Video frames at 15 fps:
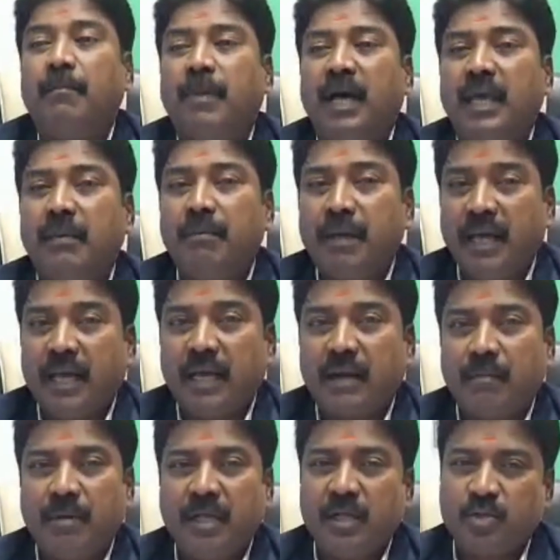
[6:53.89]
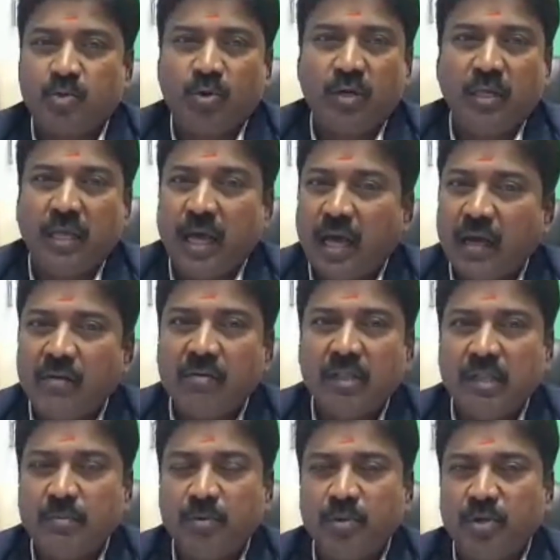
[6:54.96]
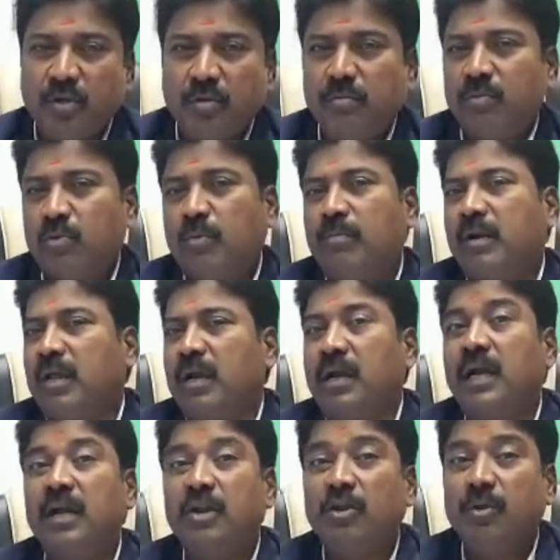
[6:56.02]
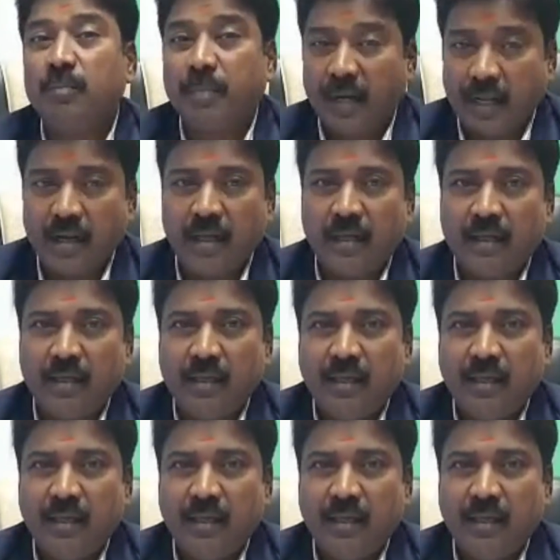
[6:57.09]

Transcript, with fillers: பைபேக் அப்படிங்கிற சொல்லி யாரும் வந்து வரைக்கும் ரொம்ப நாள் கண்டினியூ பண்ணலை